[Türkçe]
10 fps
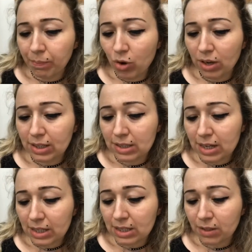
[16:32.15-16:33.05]
Böyle
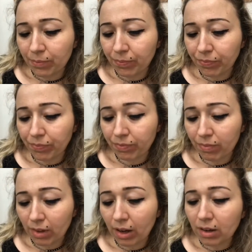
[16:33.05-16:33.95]
kızlar.
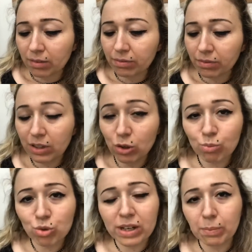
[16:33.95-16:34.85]
Videomu
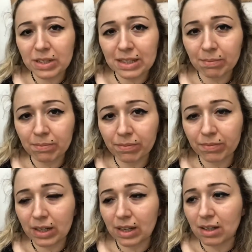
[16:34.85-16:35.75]
burada kapatayım.
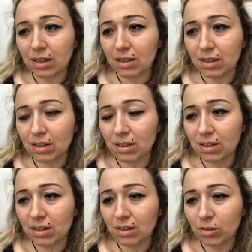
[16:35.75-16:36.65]
Ee,
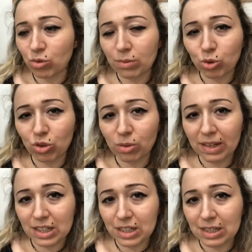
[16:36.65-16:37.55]
dünle bugünü
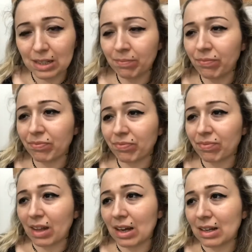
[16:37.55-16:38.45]
birleştireyim.
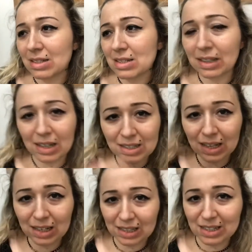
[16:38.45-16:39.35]
Zaten
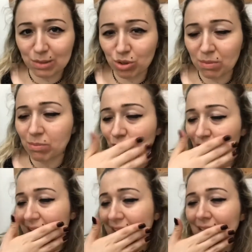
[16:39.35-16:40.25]
seyrettiniz bu zaman
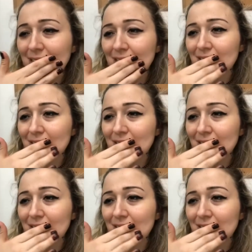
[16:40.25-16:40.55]
buraya kadar.